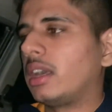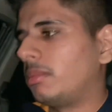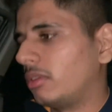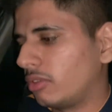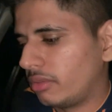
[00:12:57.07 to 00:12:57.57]

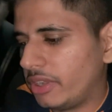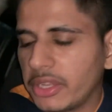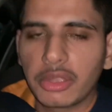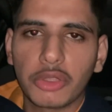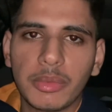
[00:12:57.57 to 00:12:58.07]
आप लोगों को
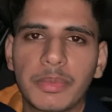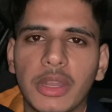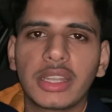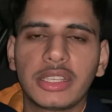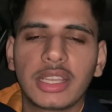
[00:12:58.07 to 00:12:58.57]
वीडियो का कोई भी
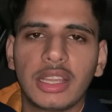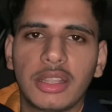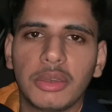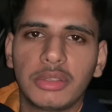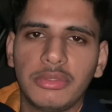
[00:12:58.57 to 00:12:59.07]
पार्ट अच्छा
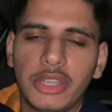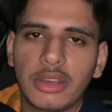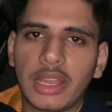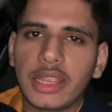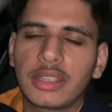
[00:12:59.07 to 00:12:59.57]
लगा हो तो
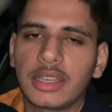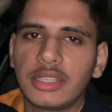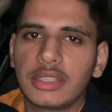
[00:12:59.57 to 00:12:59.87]
वीडियो लाइक कर दें